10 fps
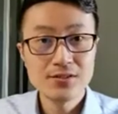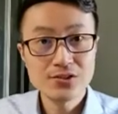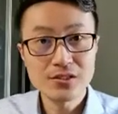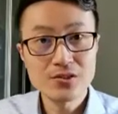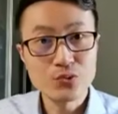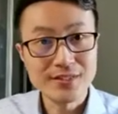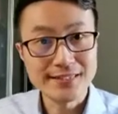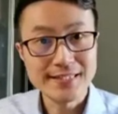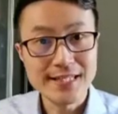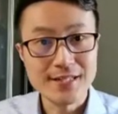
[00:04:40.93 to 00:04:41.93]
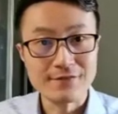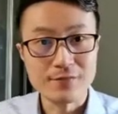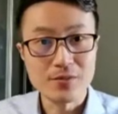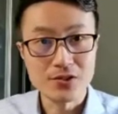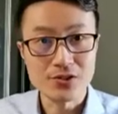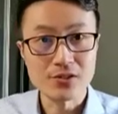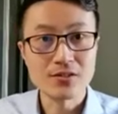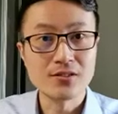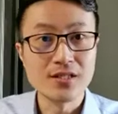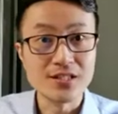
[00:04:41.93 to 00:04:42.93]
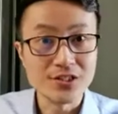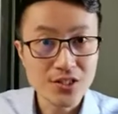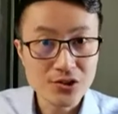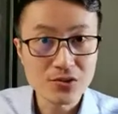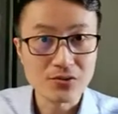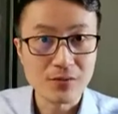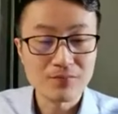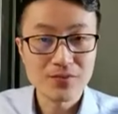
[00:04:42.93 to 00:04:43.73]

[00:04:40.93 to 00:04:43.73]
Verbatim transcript: 这里的 receive 表示可以接受的。